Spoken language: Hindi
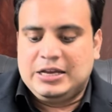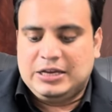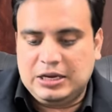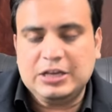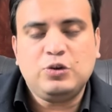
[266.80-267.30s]

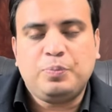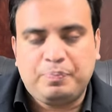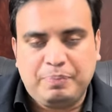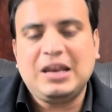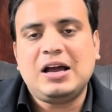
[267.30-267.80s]
ये जो
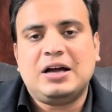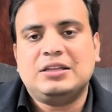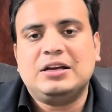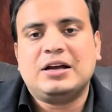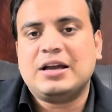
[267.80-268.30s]
पहले खत
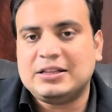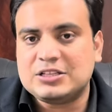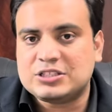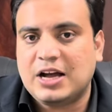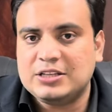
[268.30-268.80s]
लिखा गया था
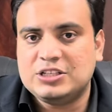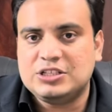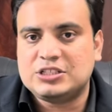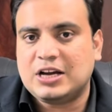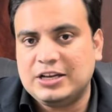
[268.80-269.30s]
सात
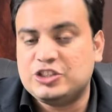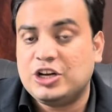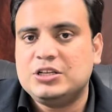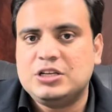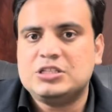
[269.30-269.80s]
जजिस का ये छह
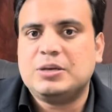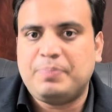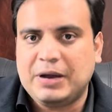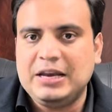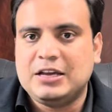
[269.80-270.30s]
जजिस से
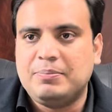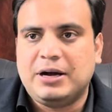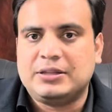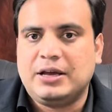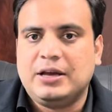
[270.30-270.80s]
पहले की
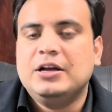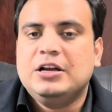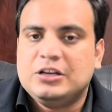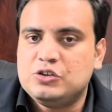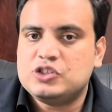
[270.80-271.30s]
बात है
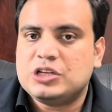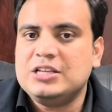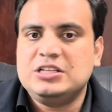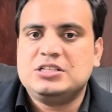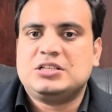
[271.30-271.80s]
ये जो सात
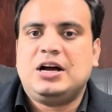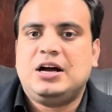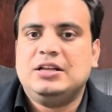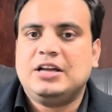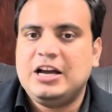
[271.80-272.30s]
जजिस का
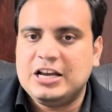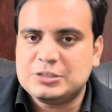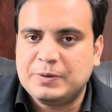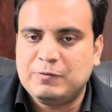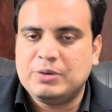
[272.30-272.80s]
खत था
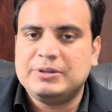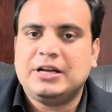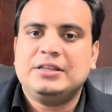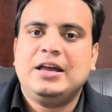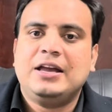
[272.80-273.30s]
इसमें वो ये
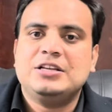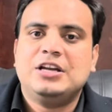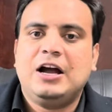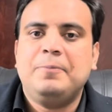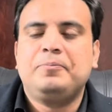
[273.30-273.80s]
बताते हैं कि
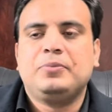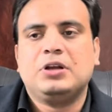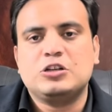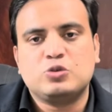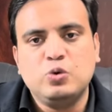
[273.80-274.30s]
जनाब
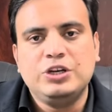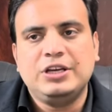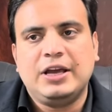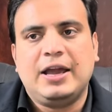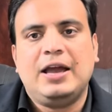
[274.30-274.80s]
असूल
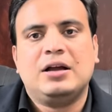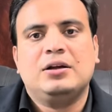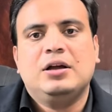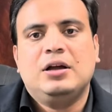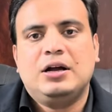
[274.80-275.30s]
ये है
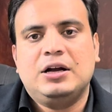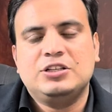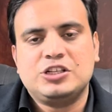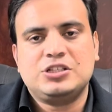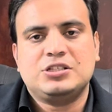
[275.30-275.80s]

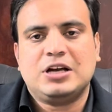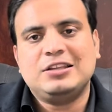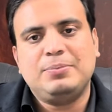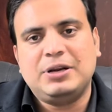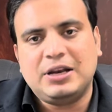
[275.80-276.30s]
जस्टिस
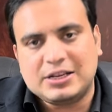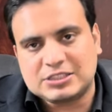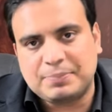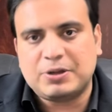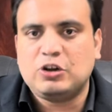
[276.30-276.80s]
अतर मिनल्ला
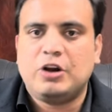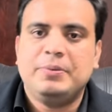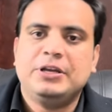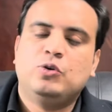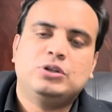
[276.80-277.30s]
साहब के दौर
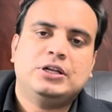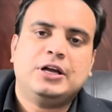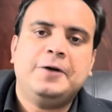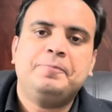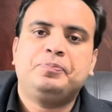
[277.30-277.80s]
में ये होता
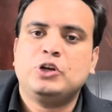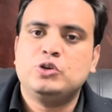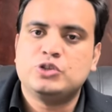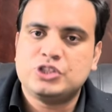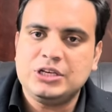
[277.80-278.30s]
था कि
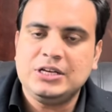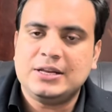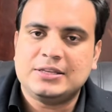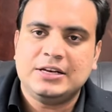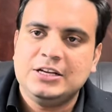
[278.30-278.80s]
जो
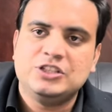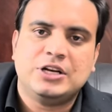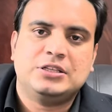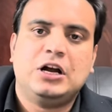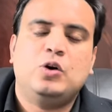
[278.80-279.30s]
सीनियर तरीन जज
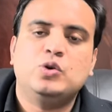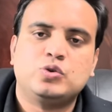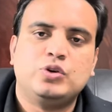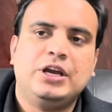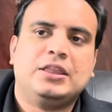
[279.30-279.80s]
था
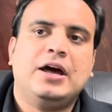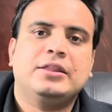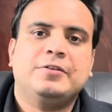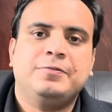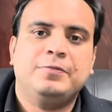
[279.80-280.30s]
उसको ये इख्तियार
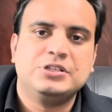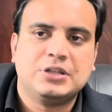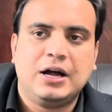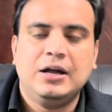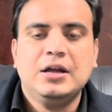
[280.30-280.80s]
तफवीज
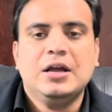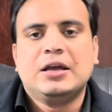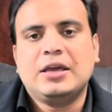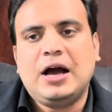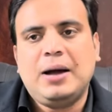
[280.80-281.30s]
था
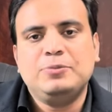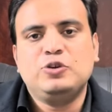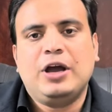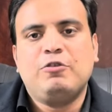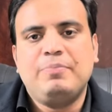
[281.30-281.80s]
कि आप जो
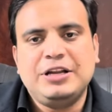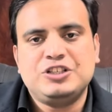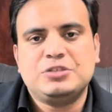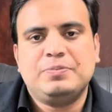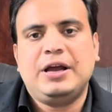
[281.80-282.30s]
है वो
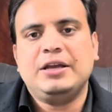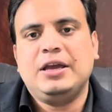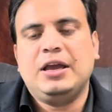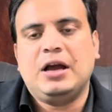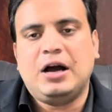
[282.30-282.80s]
बेंचेस
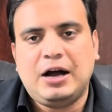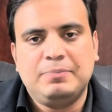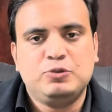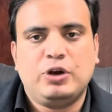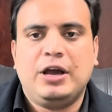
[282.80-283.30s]
बनाइए
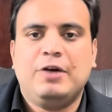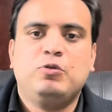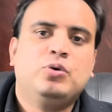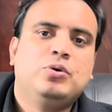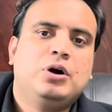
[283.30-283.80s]
आप जो है
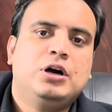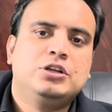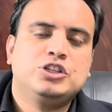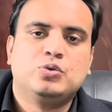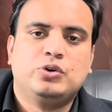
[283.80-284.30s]
वो
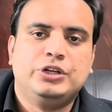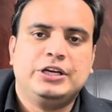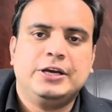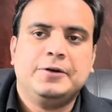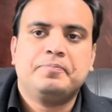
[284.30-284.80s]
चीज़ों को
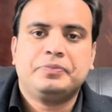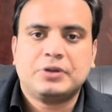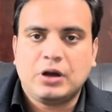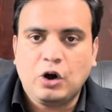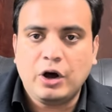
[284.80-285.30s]
देखिए
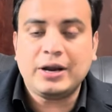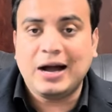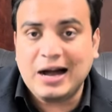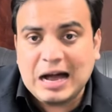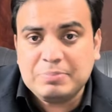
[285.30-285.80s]
और
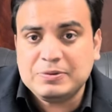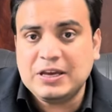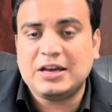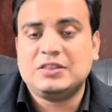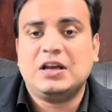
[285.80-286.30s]
आप ये
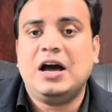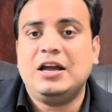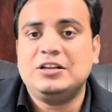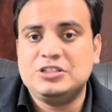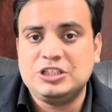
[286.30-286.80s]

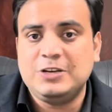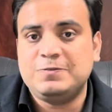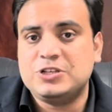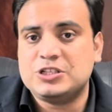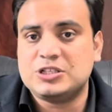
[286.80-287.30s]
इख्तियार चीफ
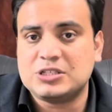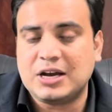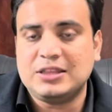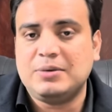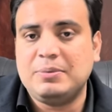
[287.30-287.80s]
जस्टिस
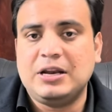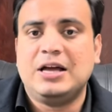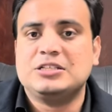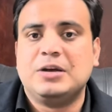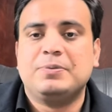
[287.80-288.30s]
अतर
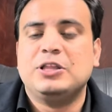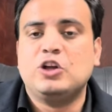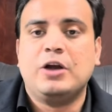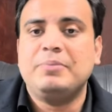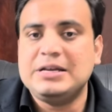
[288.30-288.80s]
मिनल्ला साहब के
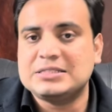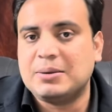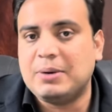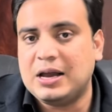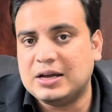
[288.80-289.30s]
दौर में
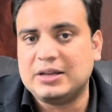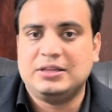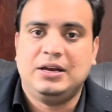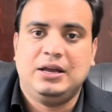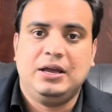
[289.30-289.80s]
इस्तेमाल
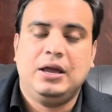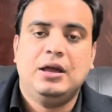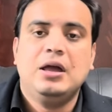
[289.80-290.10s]
करते रहे हैं